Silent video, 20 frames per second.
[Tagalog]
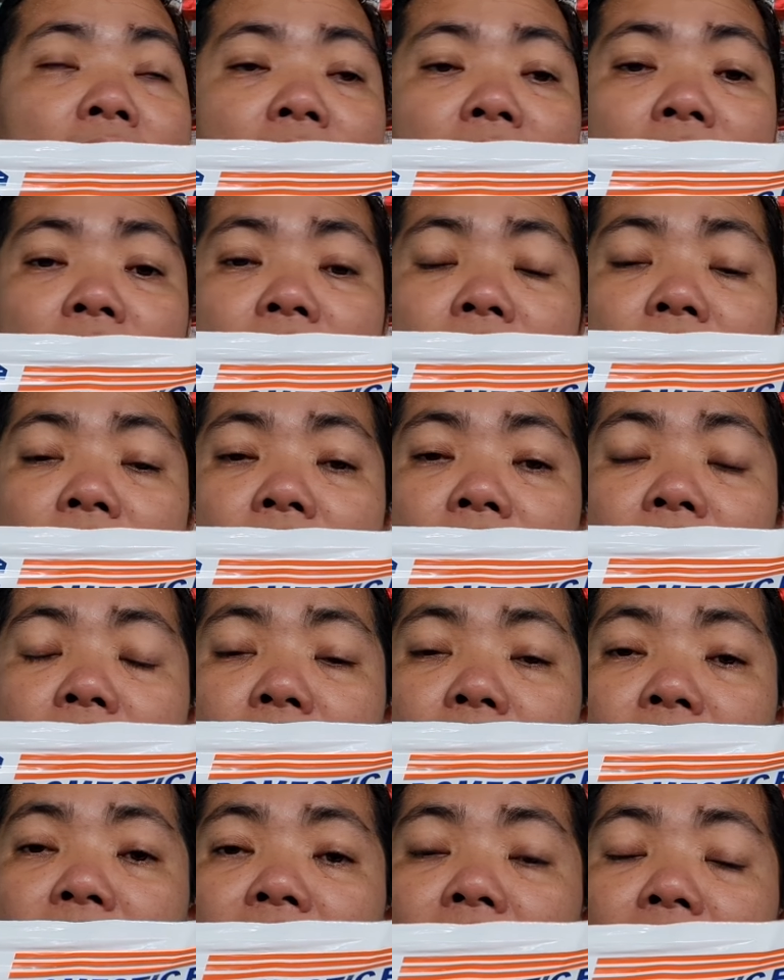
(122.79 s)
uh,
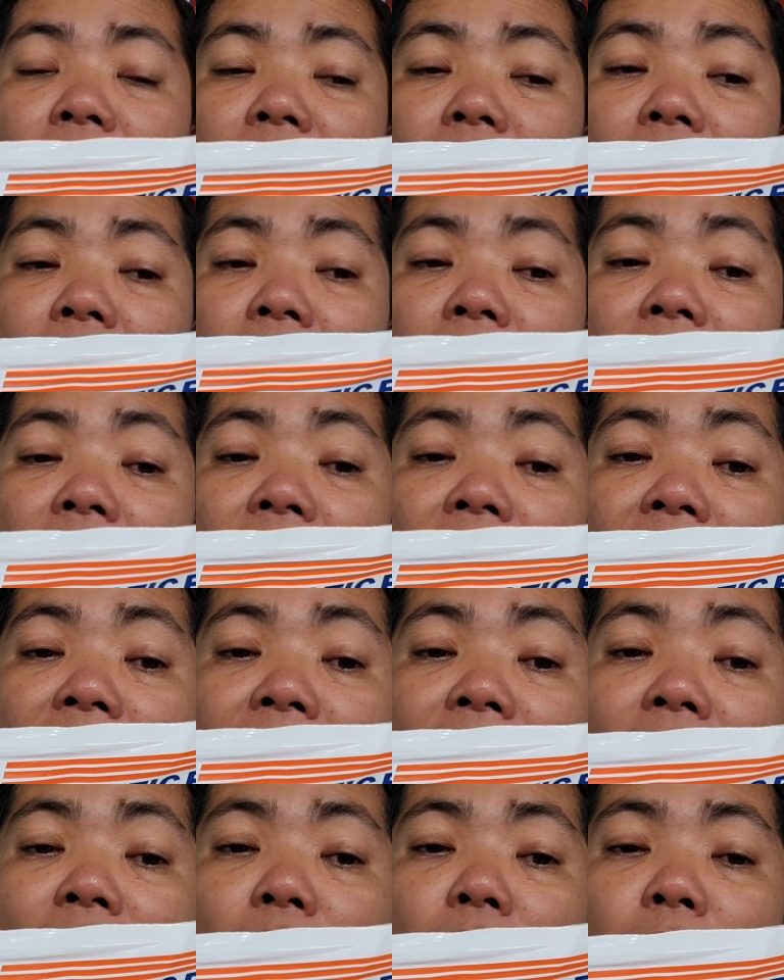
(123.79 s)
we are
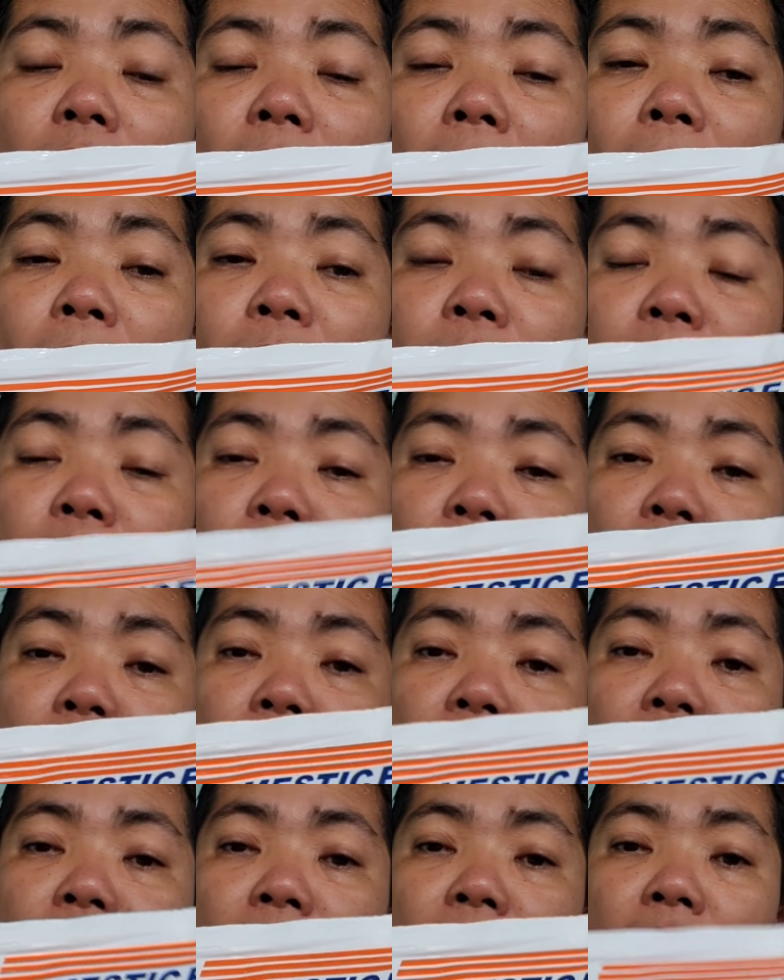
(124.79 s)
LTO
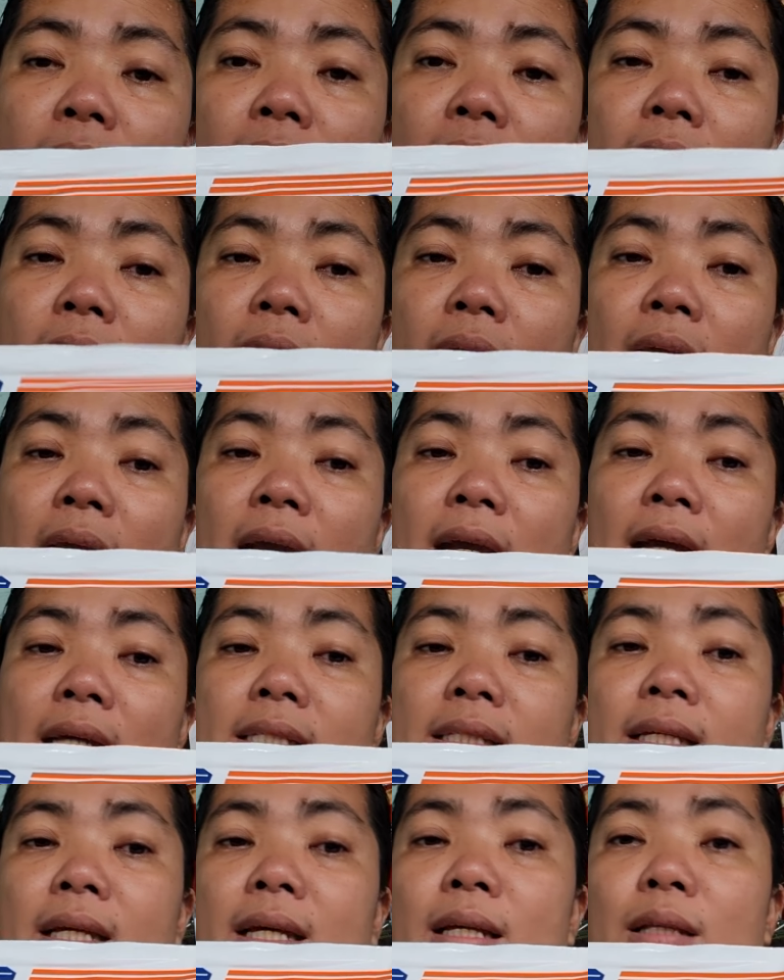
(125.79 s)
approved
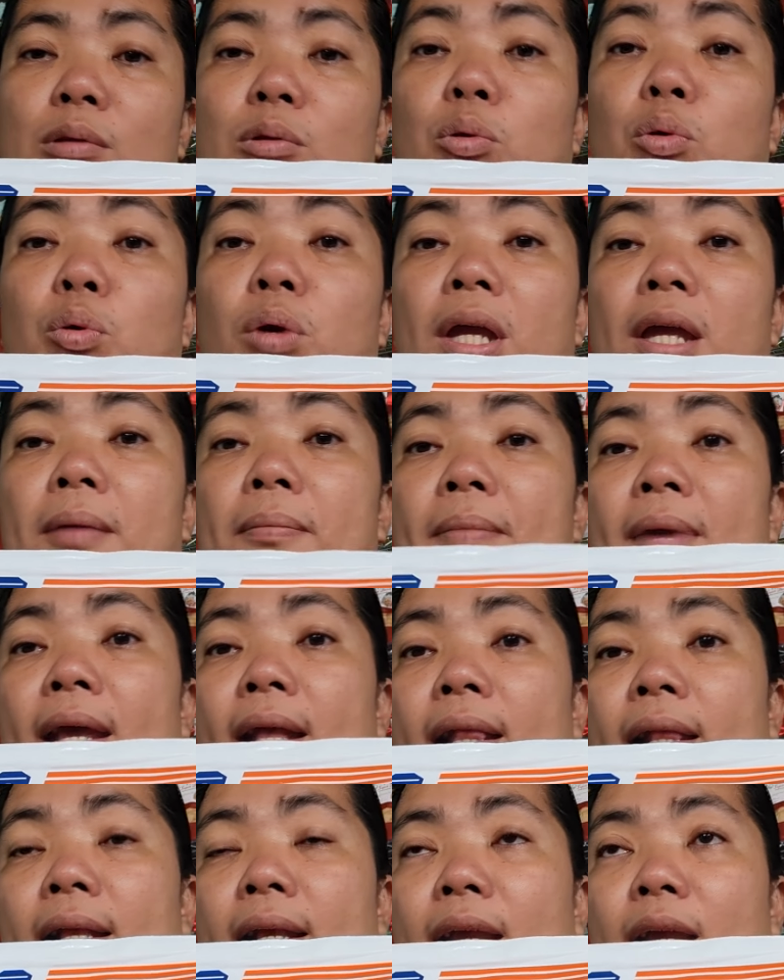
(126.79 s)
kasi through
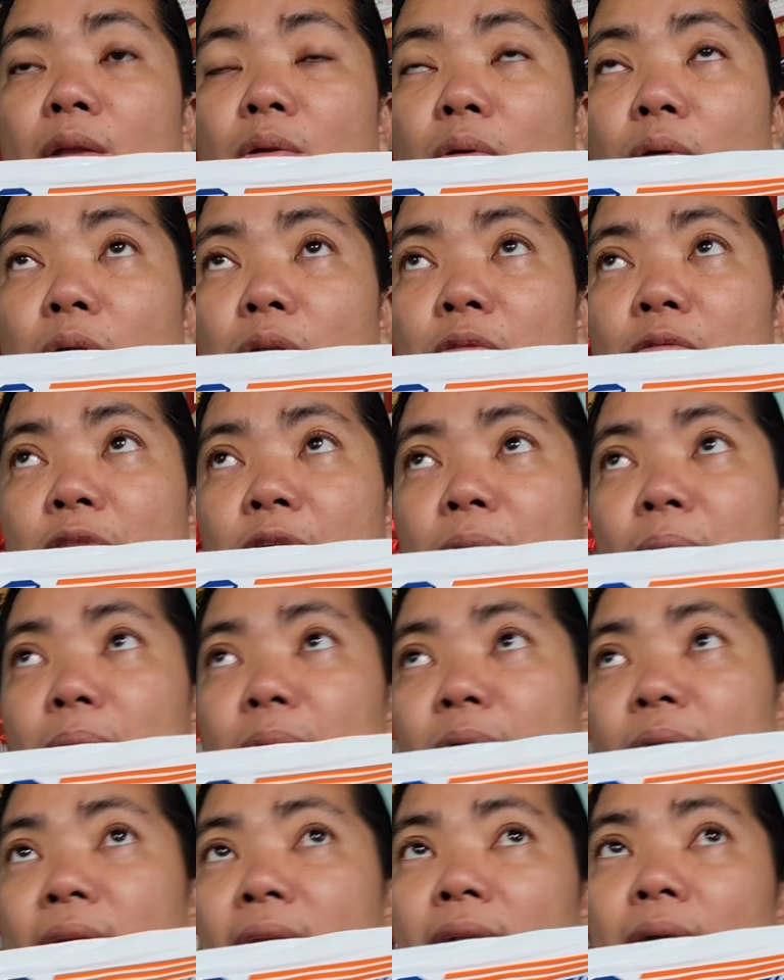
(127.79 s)
email, kino-confirm
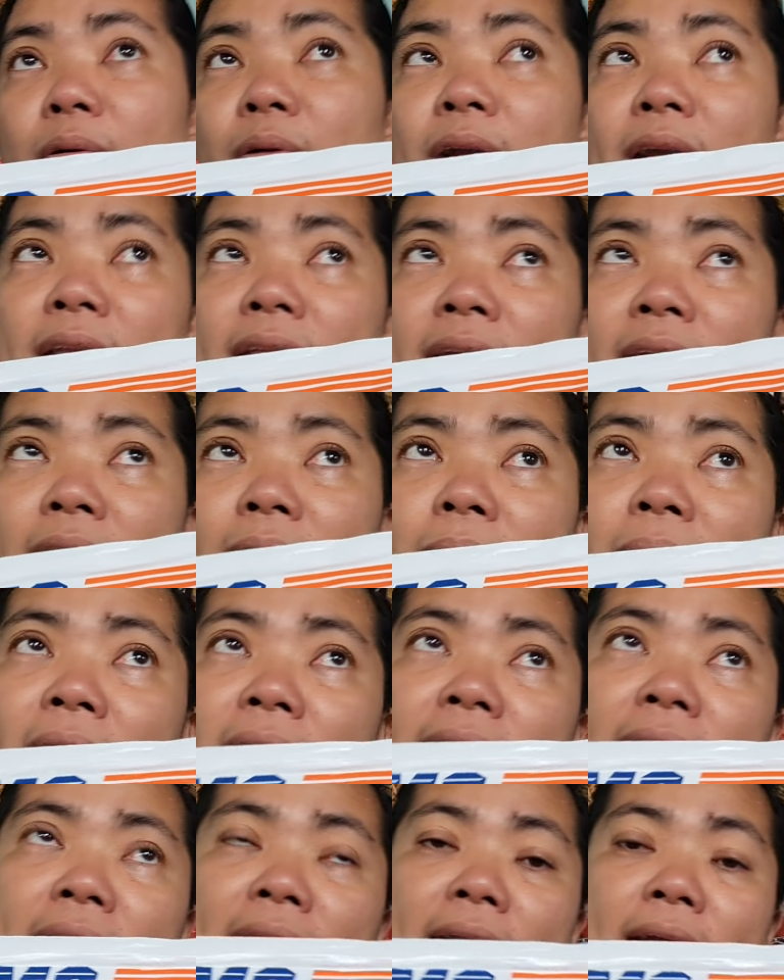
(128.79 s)
po nila or
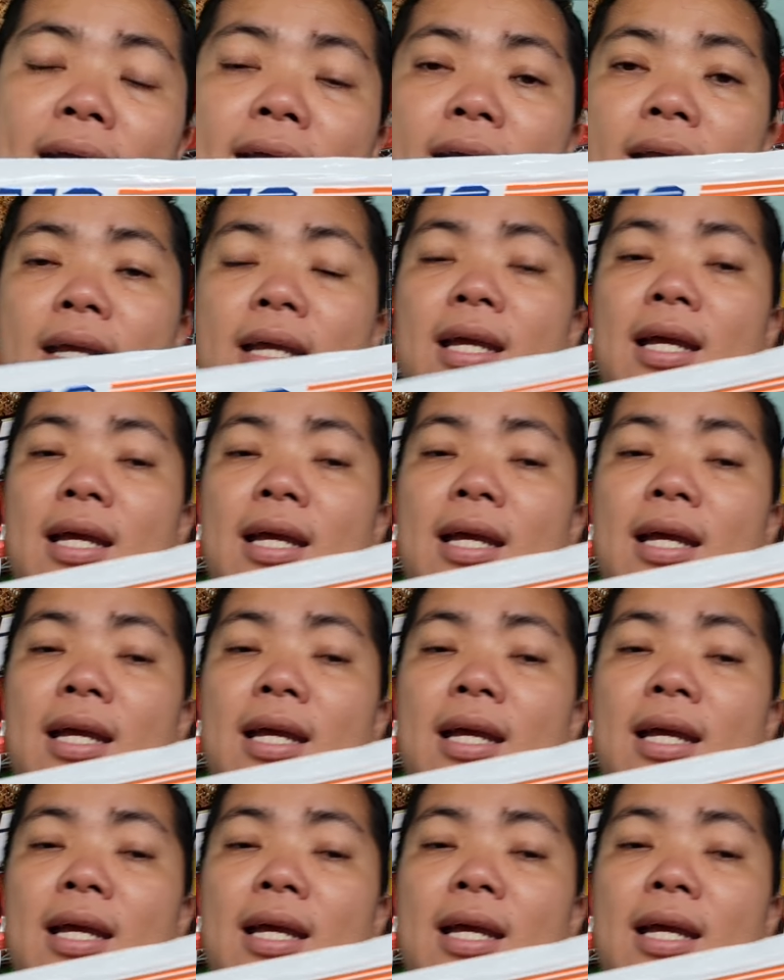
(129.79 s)
ini-email nila.